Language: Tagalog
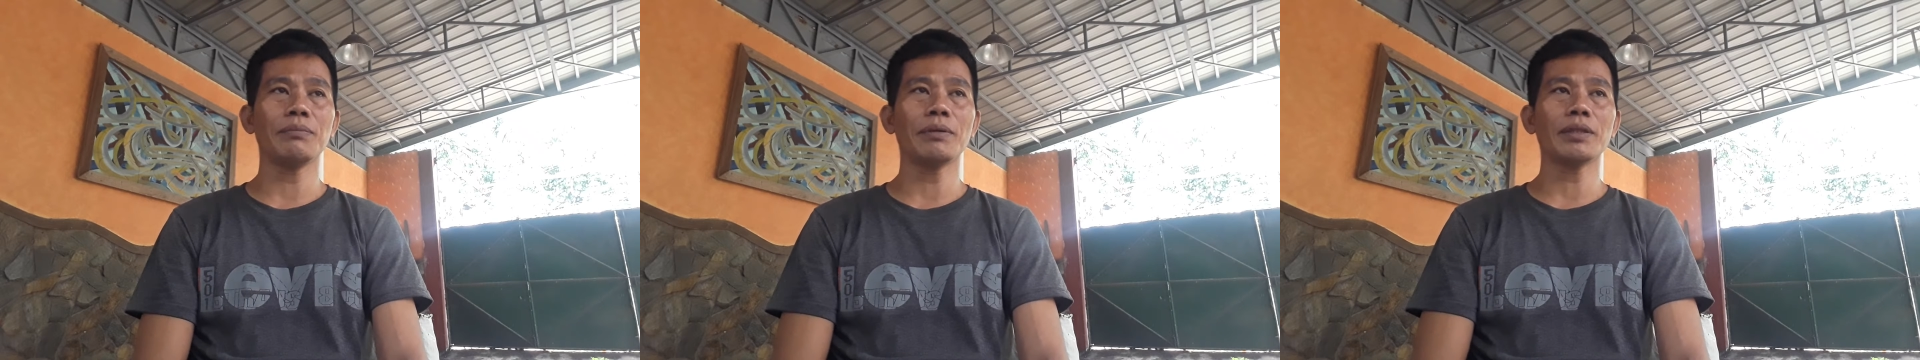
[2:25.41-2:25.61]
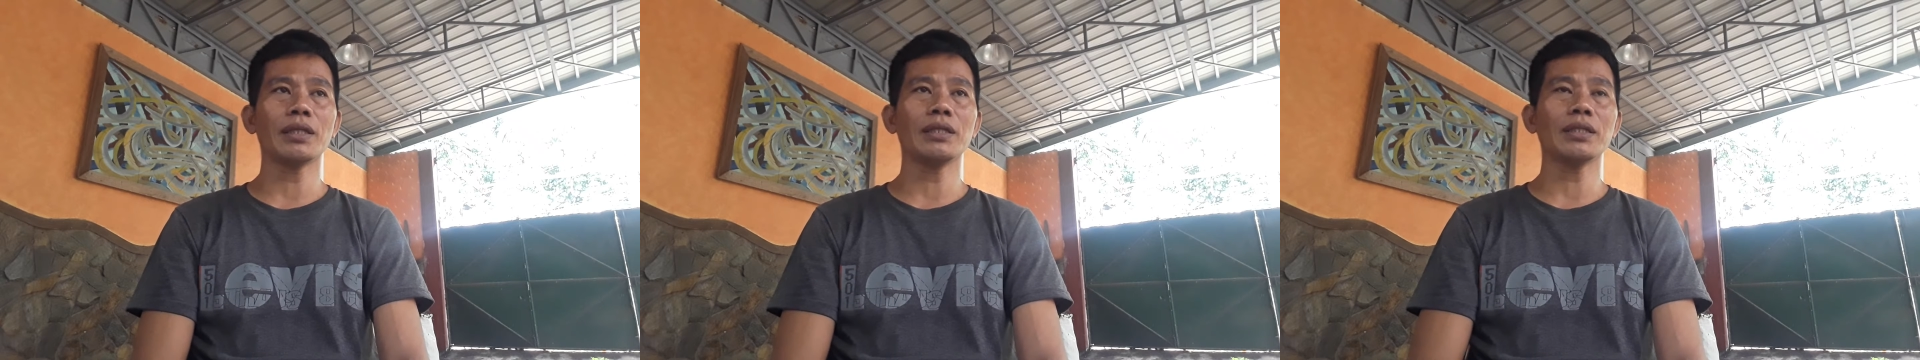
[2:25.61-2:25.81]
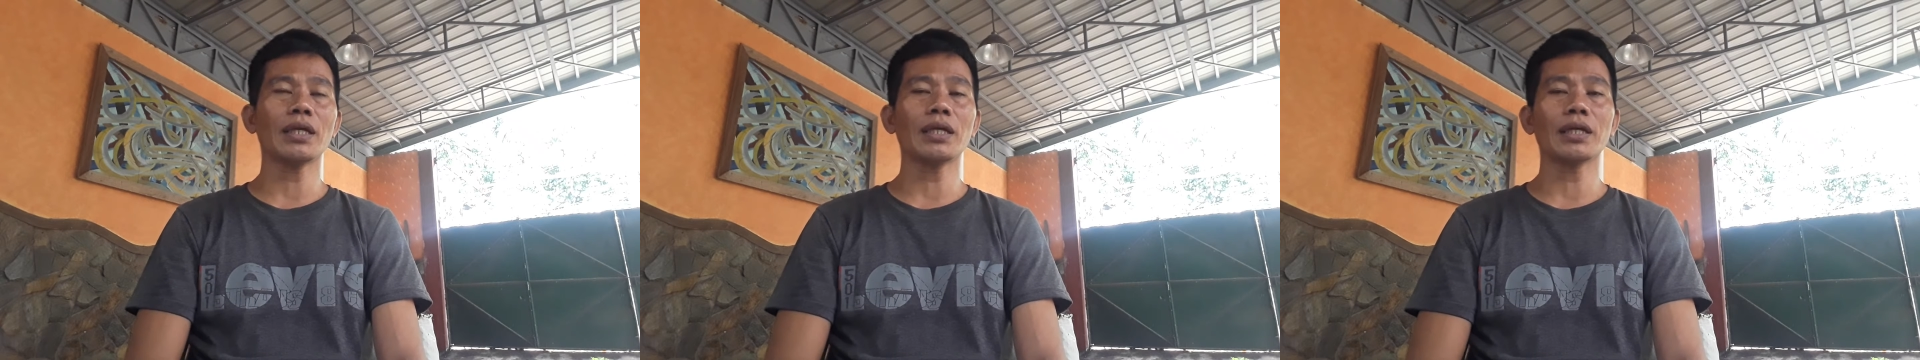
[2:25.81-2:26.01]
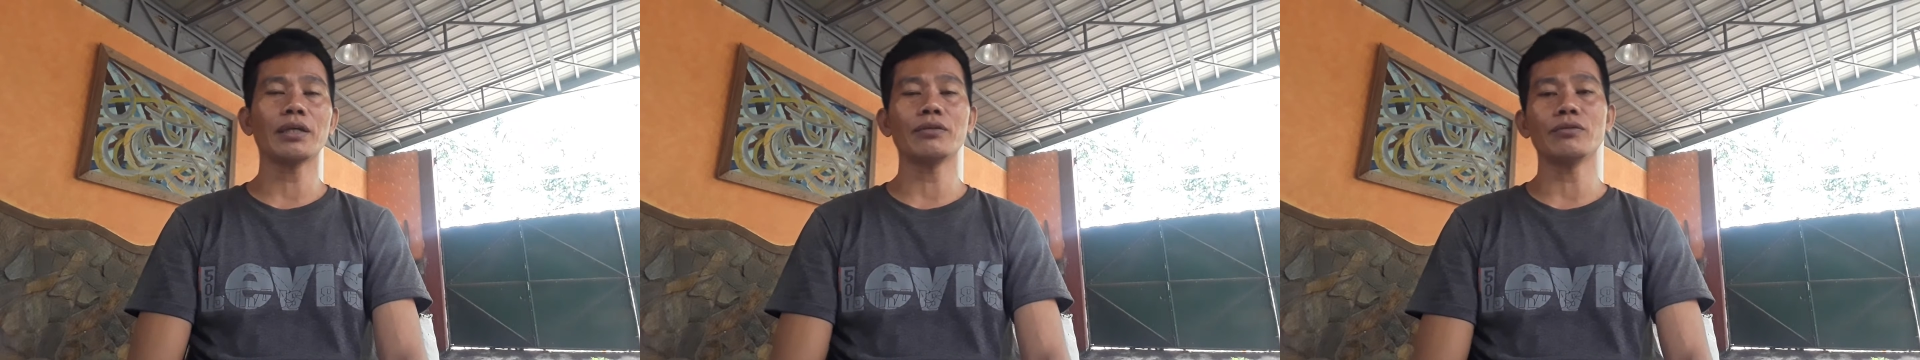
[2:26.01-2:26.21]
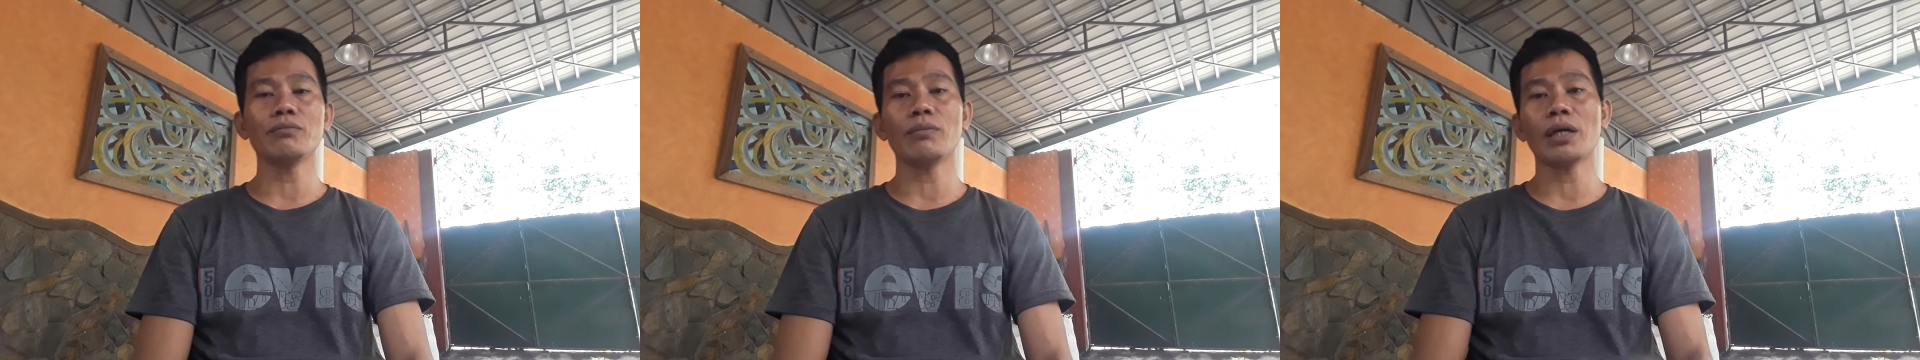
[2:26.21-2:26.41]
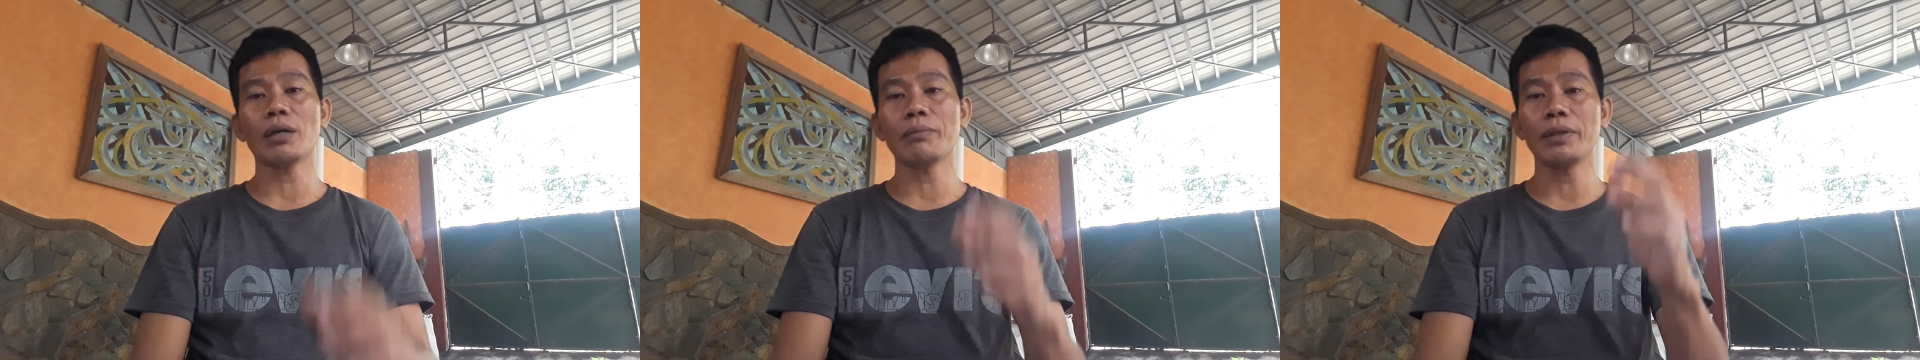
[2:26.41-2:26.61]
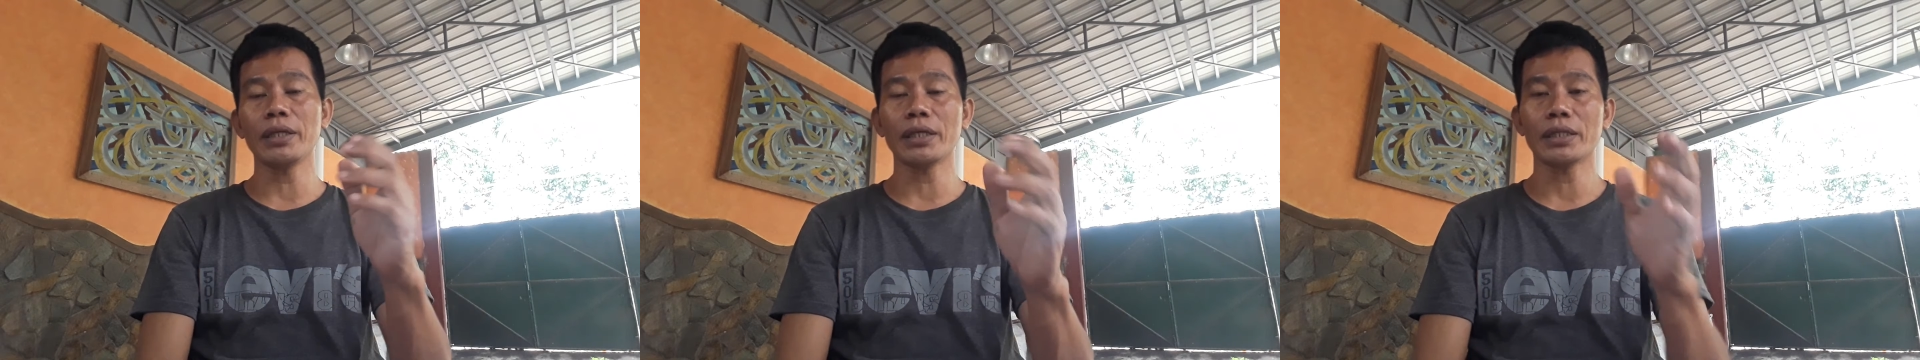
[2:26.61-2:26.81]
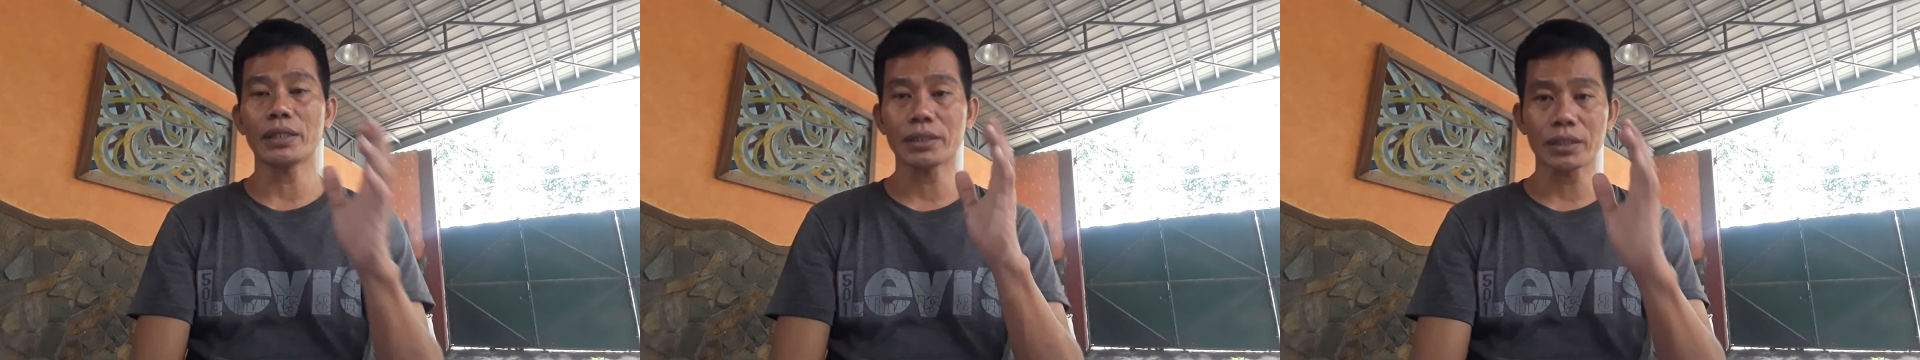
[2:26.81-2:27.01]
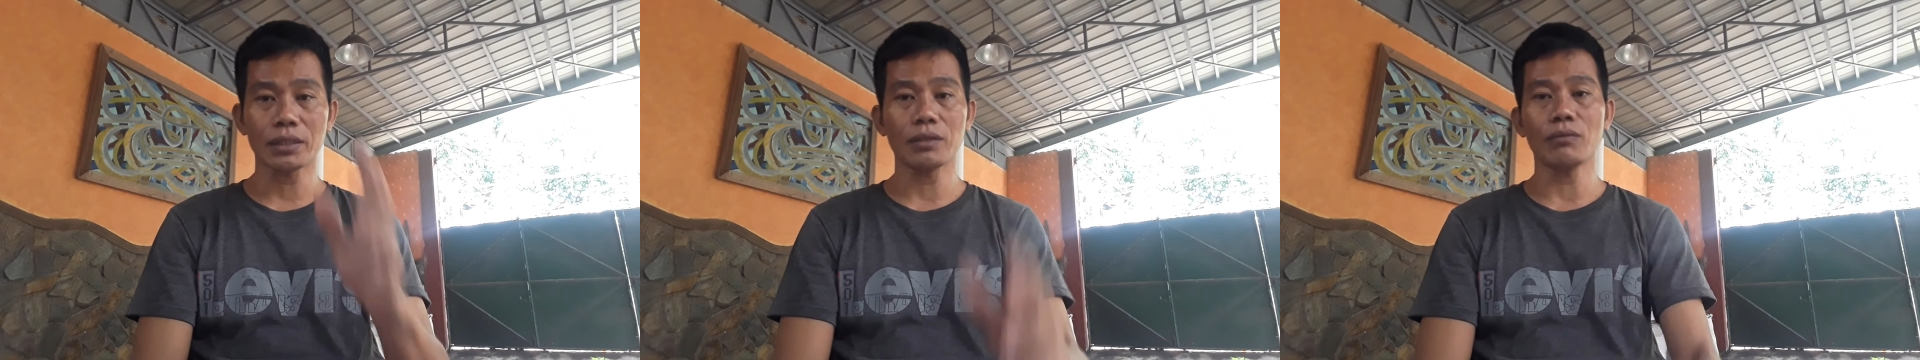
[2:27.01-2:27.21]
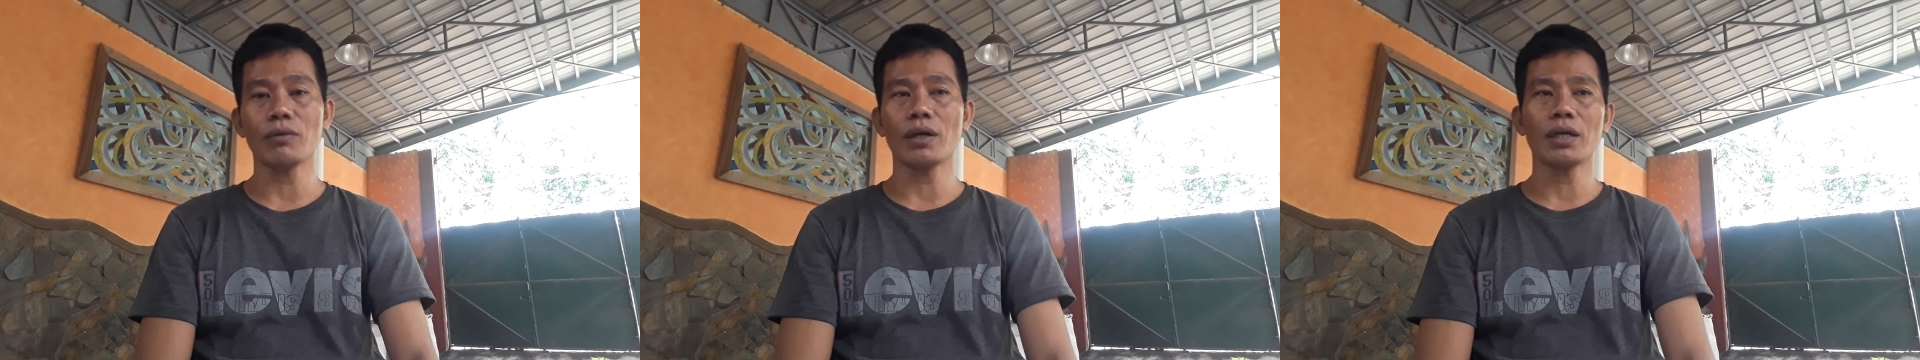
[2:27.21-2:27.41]
iba din talaga yung makabili ka ng
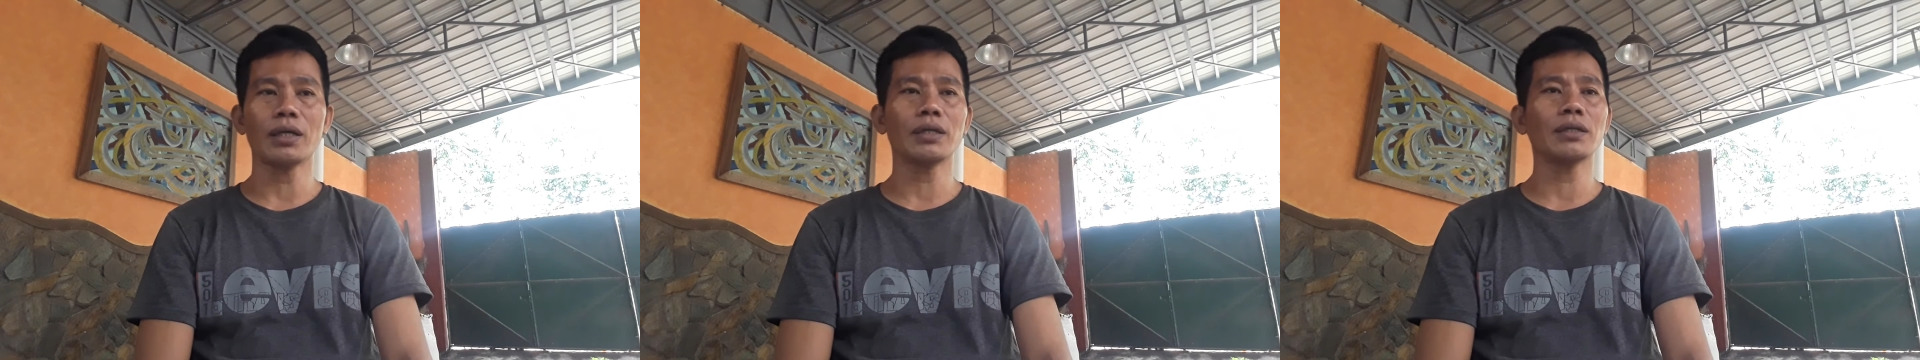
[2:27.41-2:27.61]
sariwa